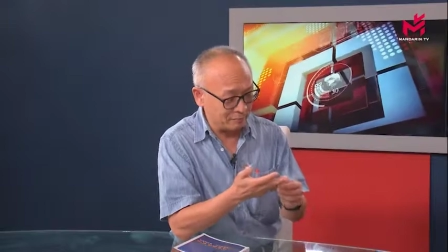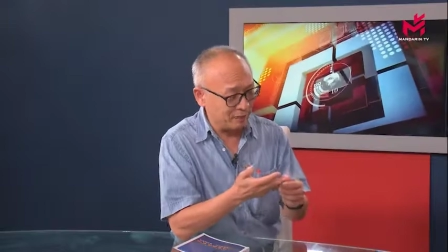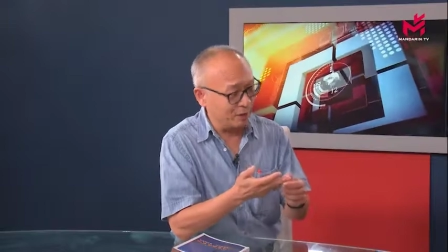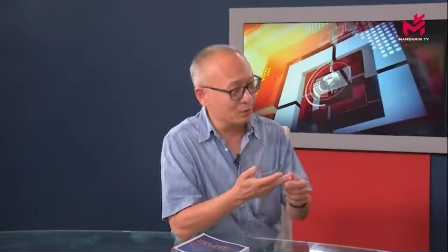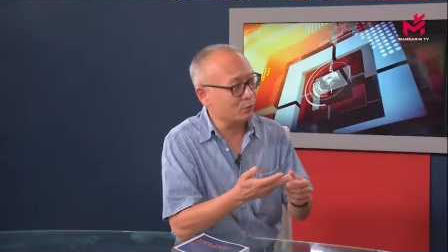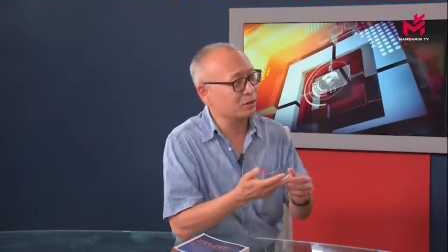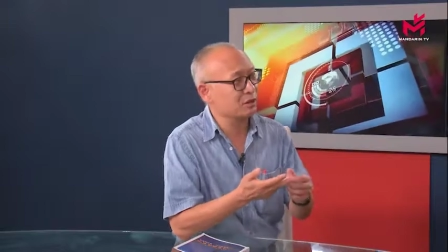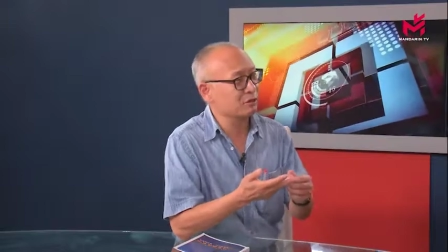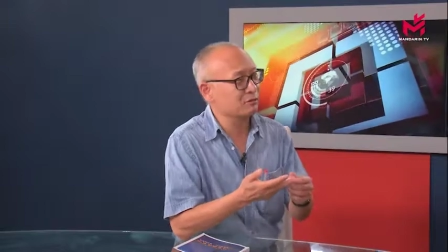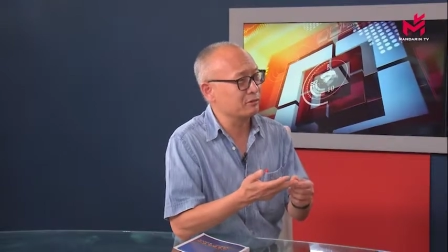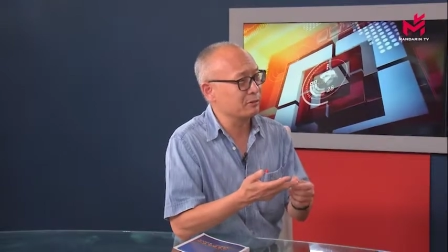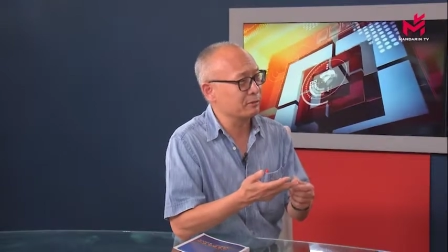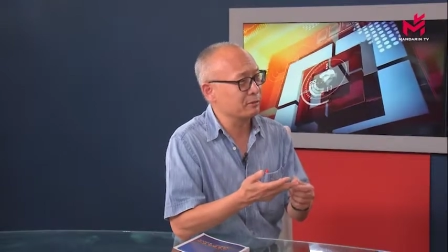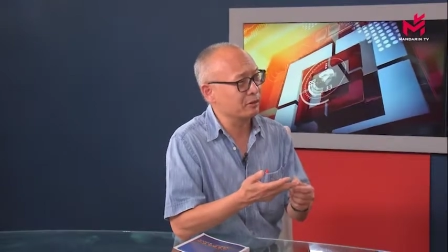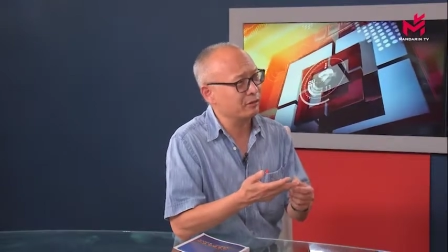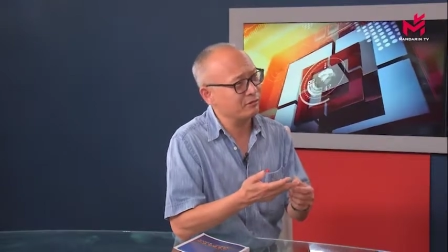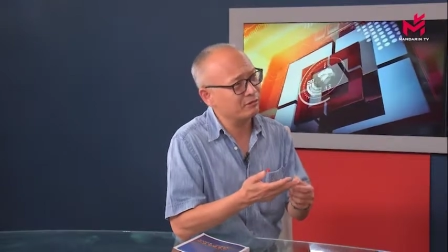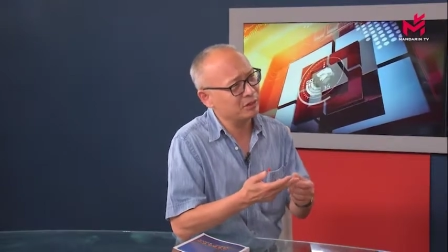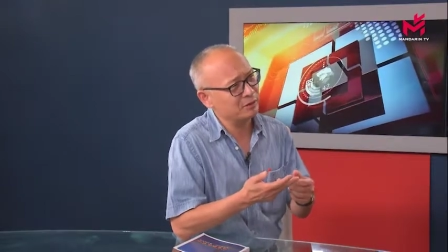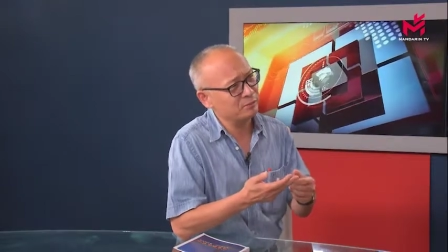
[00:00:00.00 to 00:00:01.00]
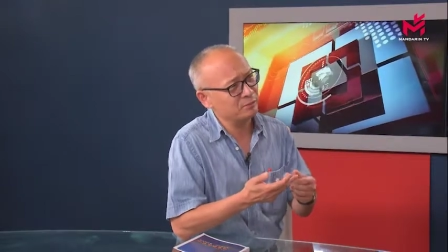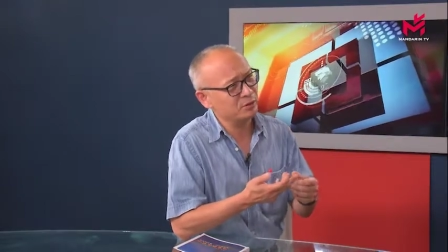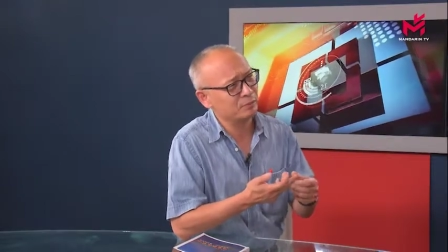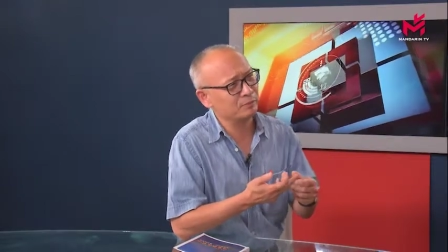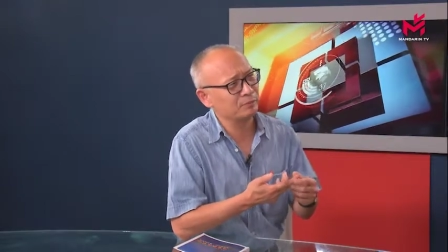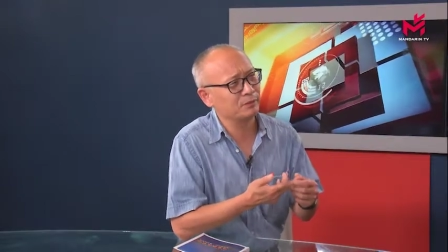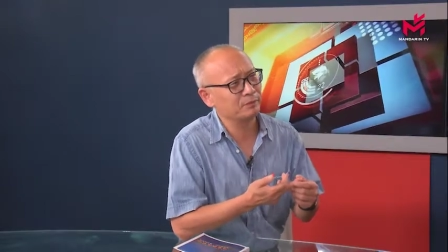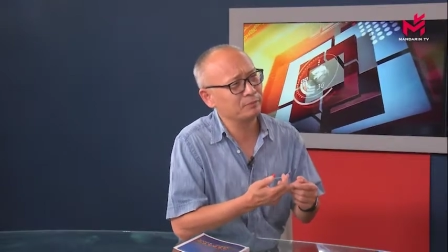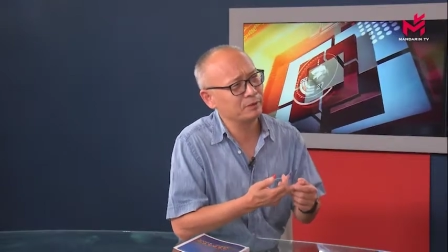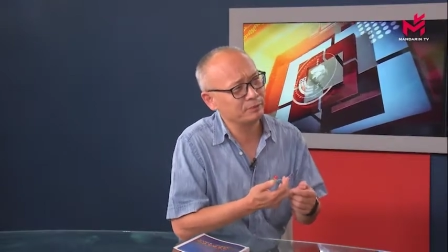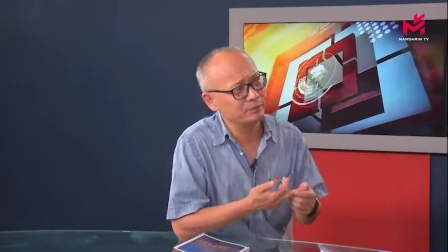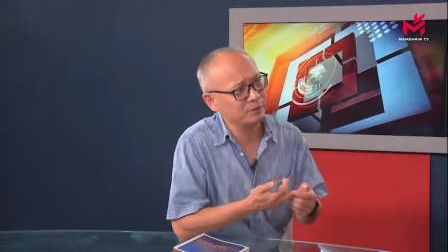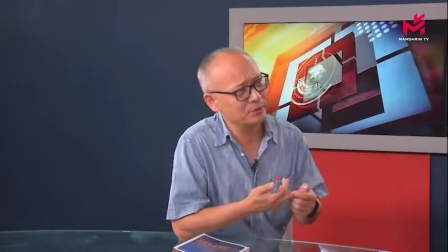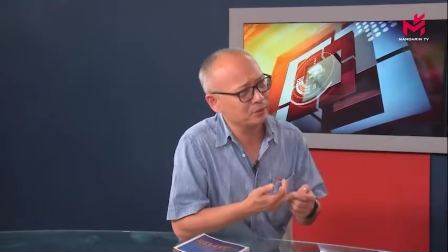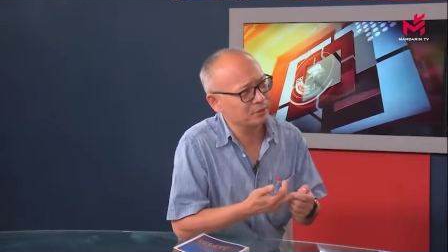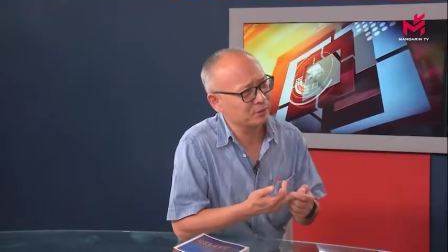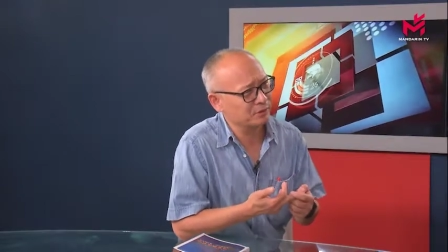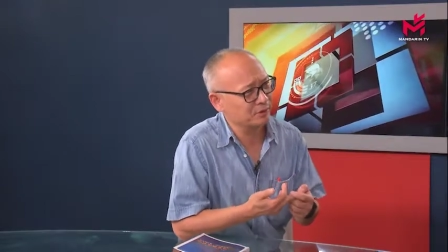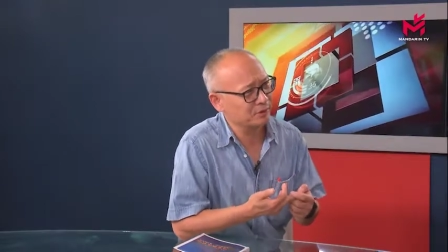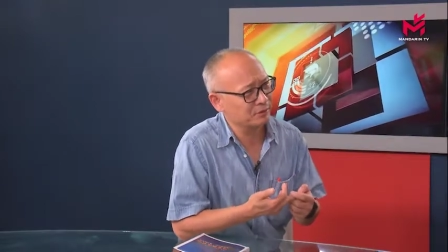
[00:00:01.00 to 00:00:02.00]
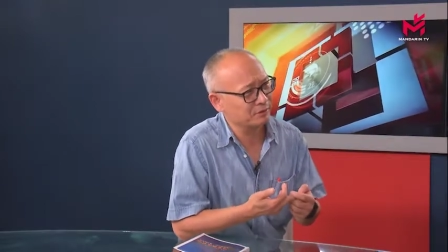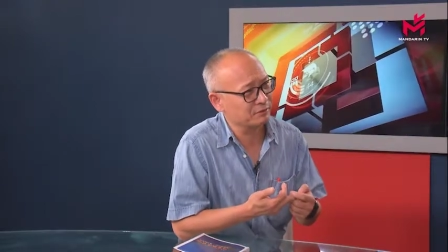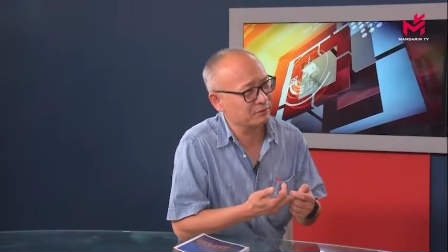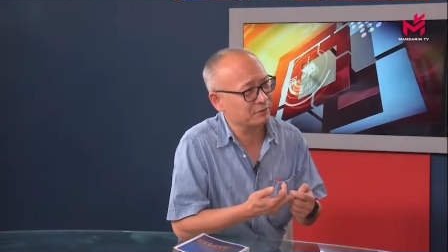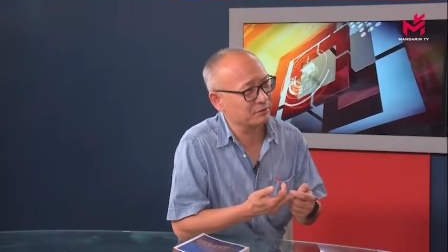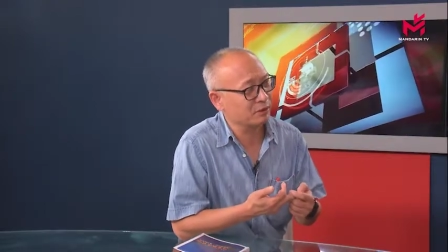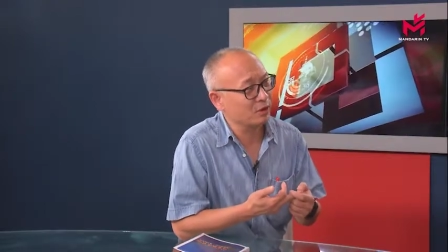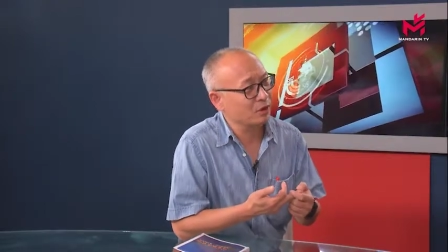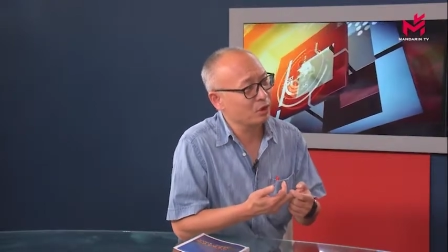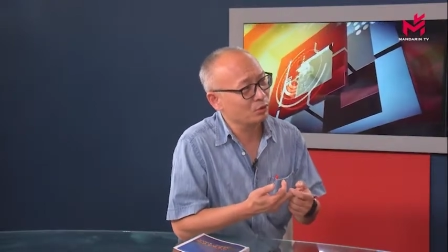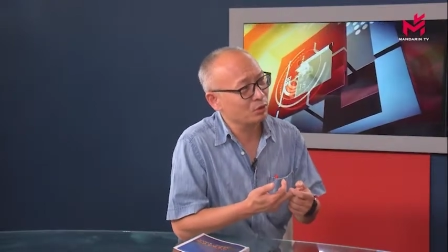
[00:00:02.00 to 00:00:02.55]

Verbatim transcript: 美国政府批评，他为什么就不能批评中国政府呢？